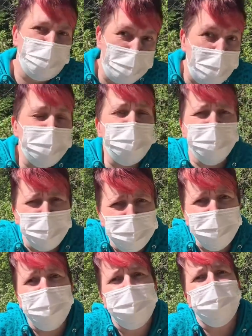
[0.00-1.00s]
Leitung
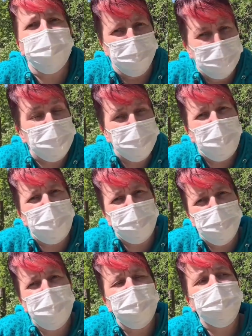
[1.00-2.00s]
bin, also
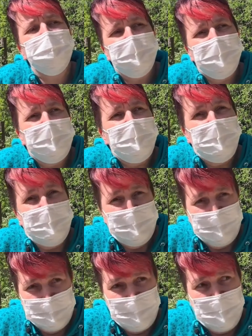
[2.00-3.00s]
Teamleitung bin.
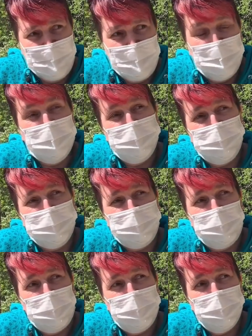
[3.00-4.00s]
Ähm,
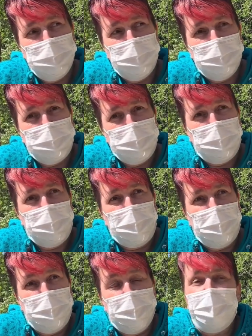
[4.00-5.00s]

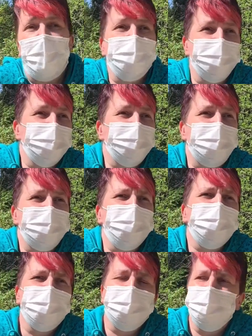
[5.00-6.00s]
ja, man muss
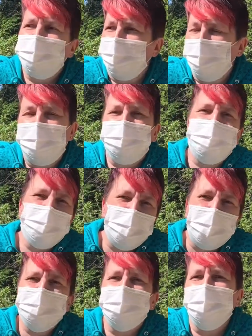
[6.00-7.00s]

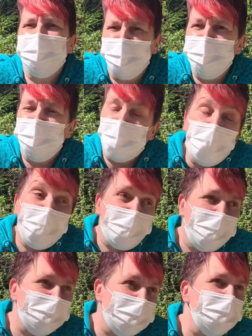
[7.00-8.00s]
flexibler sein, noch
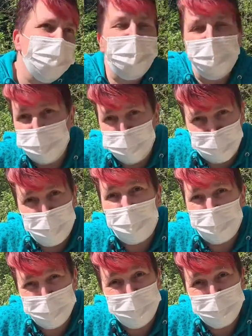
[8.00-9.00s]
flexibler wie vorher
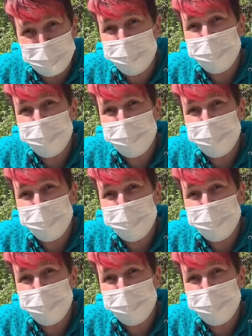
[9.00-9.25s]
schon.